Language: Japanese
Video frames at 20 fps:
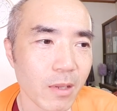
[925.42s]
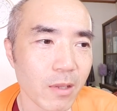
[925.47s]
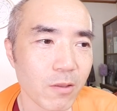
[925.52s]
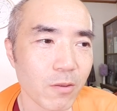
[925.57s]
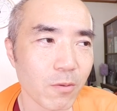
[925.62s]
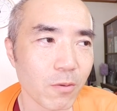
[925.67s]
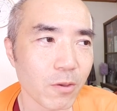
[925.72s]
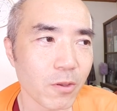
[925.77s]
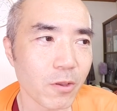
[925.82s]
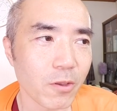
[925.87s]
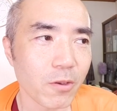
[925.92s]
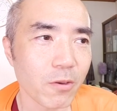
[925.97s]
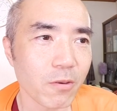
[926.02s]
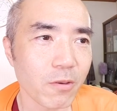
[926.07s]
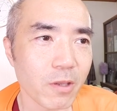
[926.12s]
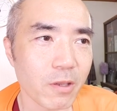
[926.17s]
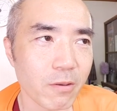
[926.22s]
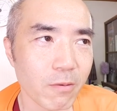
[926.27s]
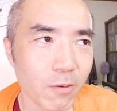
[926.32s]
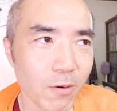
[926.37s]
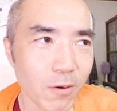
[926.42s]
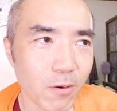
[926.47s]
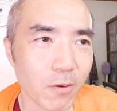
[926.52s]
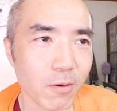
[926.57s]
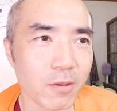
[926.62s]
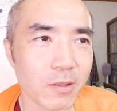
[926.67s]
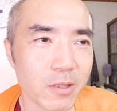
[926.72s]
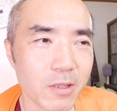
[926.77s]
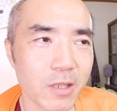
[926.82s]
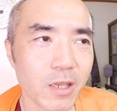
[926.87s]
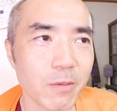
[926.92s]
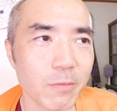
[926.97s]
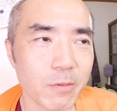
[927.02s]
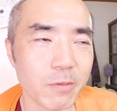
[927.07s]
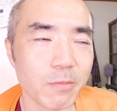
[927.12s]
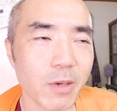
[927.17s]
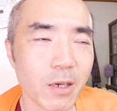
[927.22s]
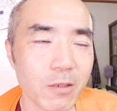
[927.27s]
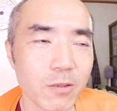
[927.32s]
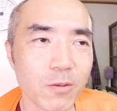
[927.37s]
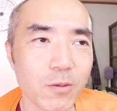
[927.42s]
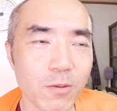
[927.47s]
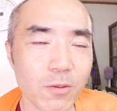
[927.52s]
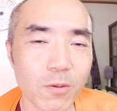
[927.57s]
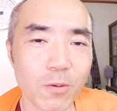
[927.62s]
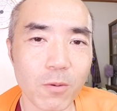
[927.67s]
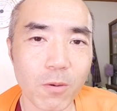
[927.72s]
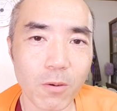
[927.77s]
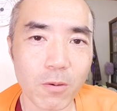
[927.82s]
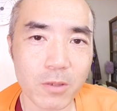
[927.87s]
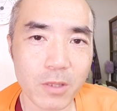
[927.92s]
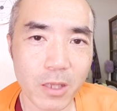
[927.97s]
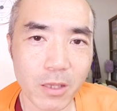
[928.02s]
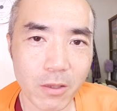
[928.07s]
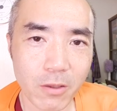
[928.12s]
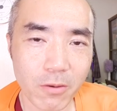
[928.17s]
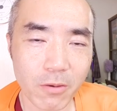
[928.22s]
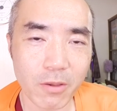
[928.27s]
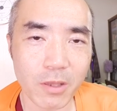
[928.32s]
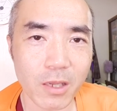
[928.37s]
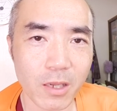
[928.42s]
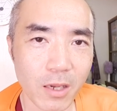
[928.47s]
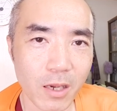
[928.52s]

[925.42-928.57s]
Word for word: そのウイを全部丸ごとゴールデンキウイに